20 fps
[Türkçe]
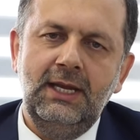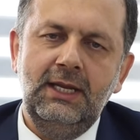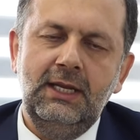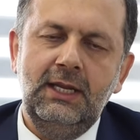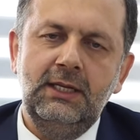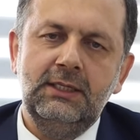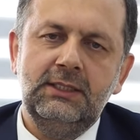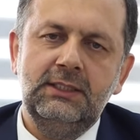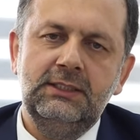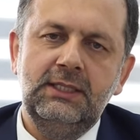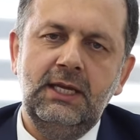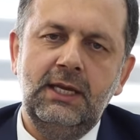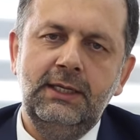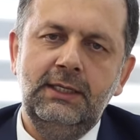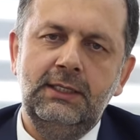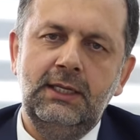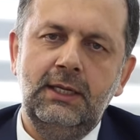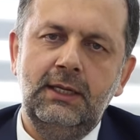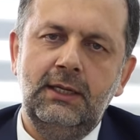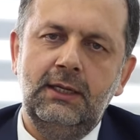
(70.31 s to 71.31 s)
helal gıda
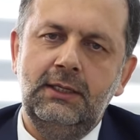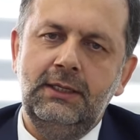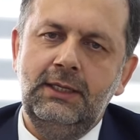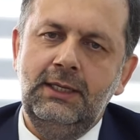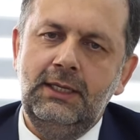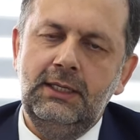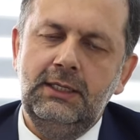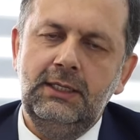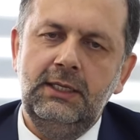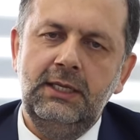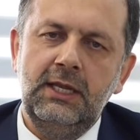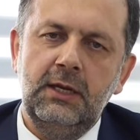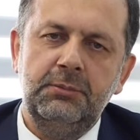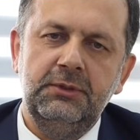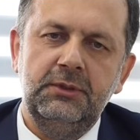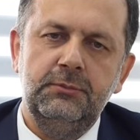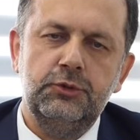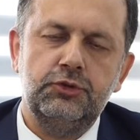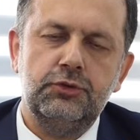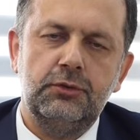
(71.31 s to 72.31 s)
ile ilgili
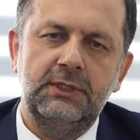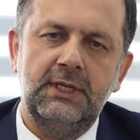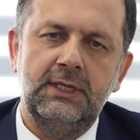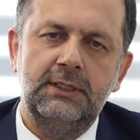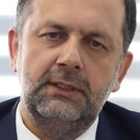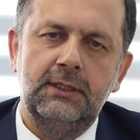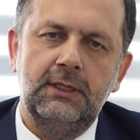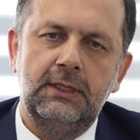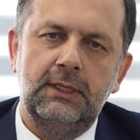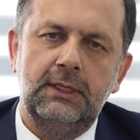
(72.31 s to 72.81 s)
yapılmış olan